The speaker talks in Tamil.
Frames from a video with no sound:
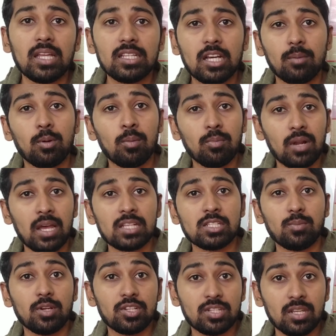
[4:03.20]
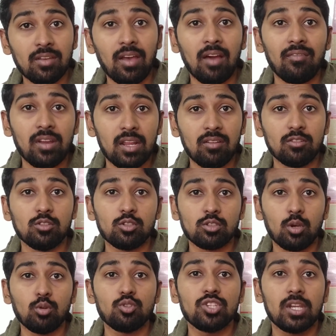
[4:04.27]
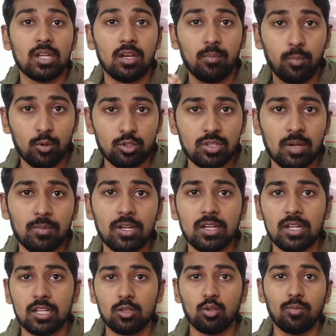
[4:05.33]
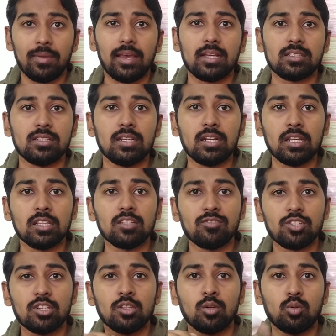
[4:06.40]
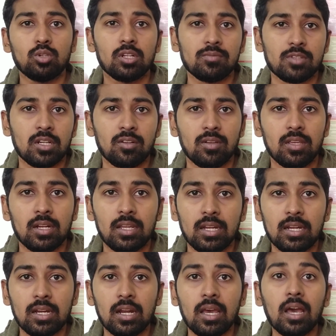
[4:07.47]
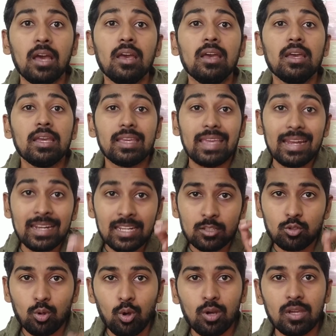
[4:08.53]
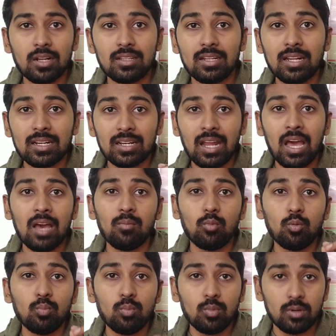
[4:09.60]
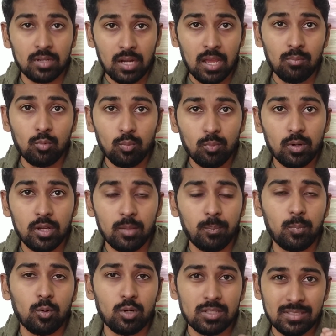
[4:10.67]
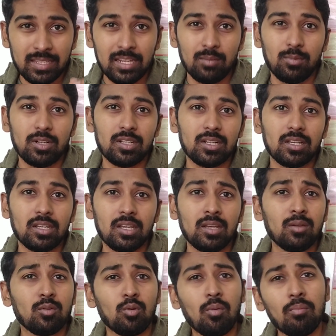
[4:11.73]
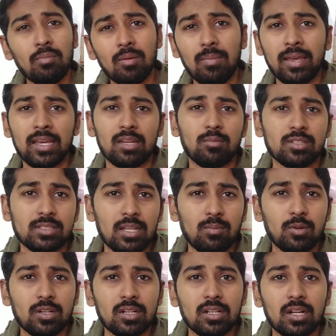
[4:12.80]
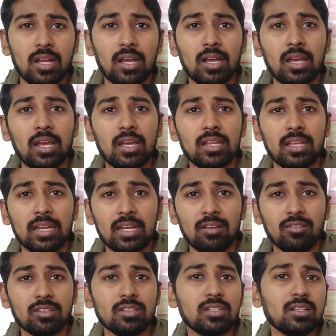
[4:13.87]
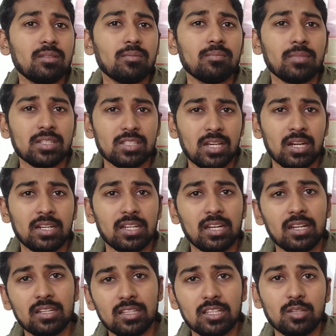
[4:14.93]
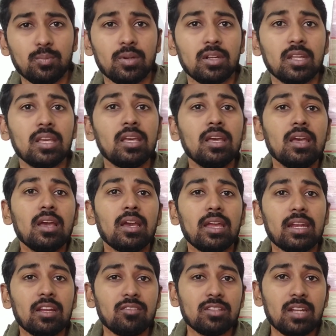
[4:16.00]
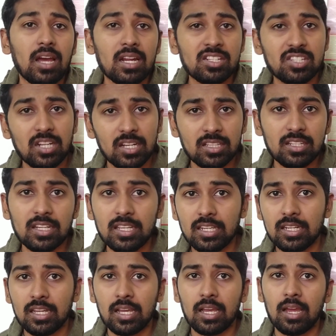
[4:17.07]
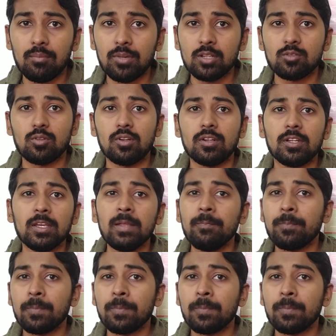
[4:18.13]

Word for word: அதுக்கப்புறம் ராஜபக்ஷே அவரே வந்து சவுத் சைனா போஸ்ட் அப்படின்ற அந்த ஒரு மேகசைனில் இந்த விஷயத்தை குற்றம் சாட்டு வைக்கிறார் என்னன்னா என்ன தோக்குறதுல ரா மும் ரா மும்மனைப்போட செயல்பட்டுருக்கு ரொம்ப பயங்கரமாக செயல்பட்டுருக்குறாங்க என்னை வந்துட்டு மெஜாரிட்டியிலேருந்து இது பண்ணி என்னை வந்துட்டு ஆட்சியிலேருந்து நீக்கிட்டாங்க அப்படின்னு சொல்லிட்டு